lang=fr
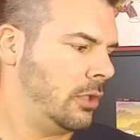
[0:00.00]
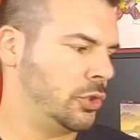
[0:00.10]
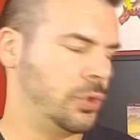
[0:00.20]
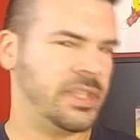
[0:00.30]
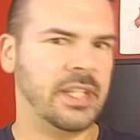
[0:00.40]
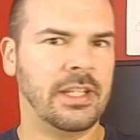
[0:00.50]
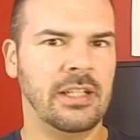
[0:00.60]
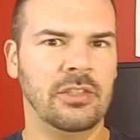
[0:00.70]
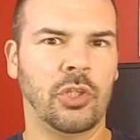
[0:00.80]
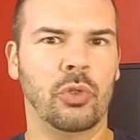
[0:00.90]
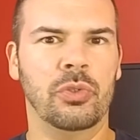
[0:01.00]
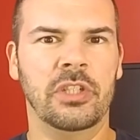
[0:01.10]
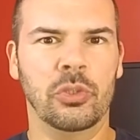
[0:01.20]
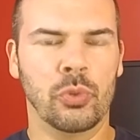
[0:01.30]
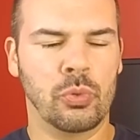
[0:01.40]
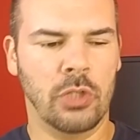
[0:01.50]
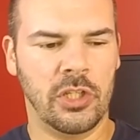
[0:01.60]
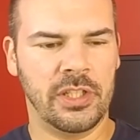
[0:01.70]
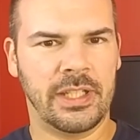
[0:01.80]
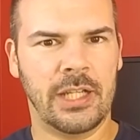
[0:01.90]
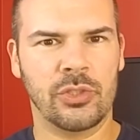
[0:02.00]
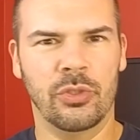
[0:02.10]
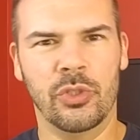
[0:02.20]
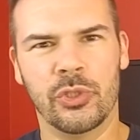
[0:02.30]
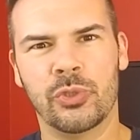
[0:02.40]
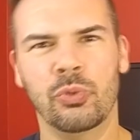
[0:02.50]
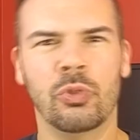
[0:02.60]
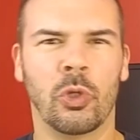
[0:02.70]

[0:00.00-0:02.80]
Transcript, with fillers: juste étendre une des deux couleurs de cartes sur le dessus.